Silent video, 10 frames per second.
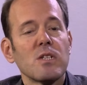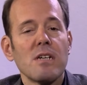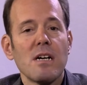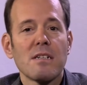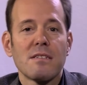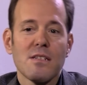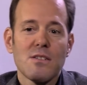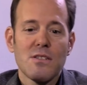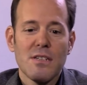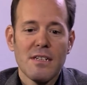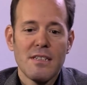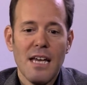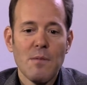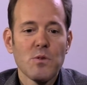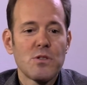Ja, das, äh,
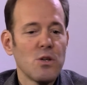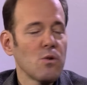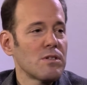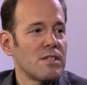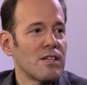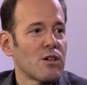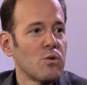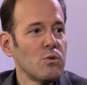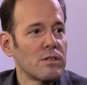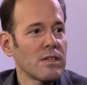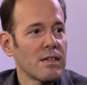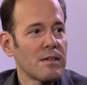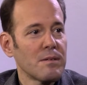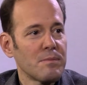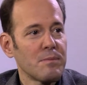die Emotionen sind ein
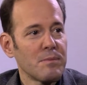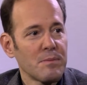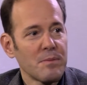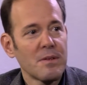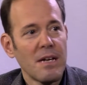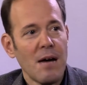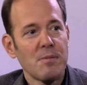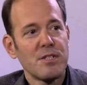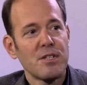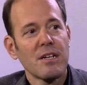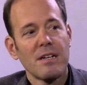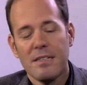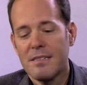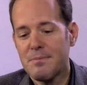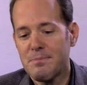guter, glaube ich, äh,
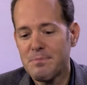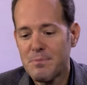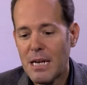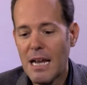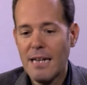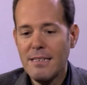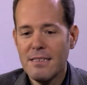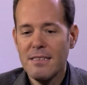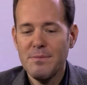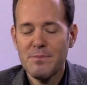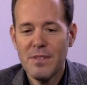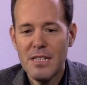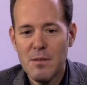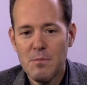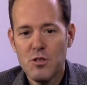ähm, Begleiter.
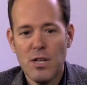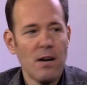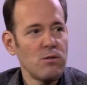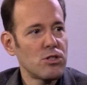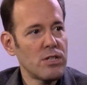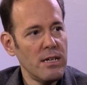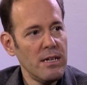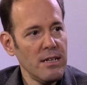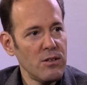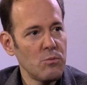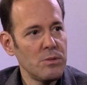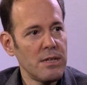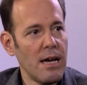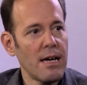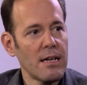Wenn ich im Stau stehe und
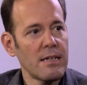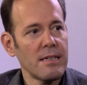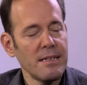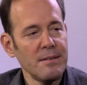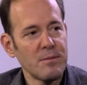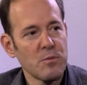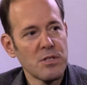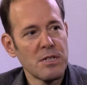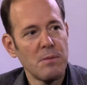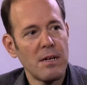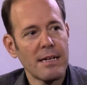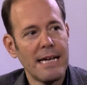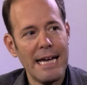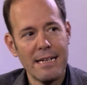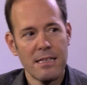mich ärgere, muss ich mal
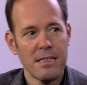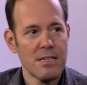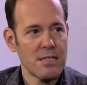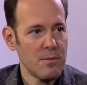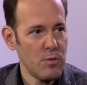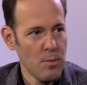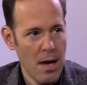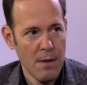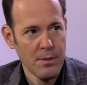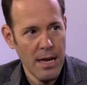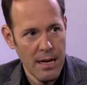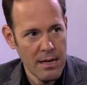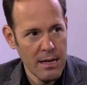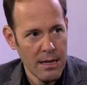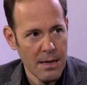erkennen, dass ich mich überhaupt
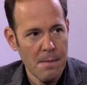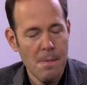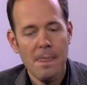ärgere.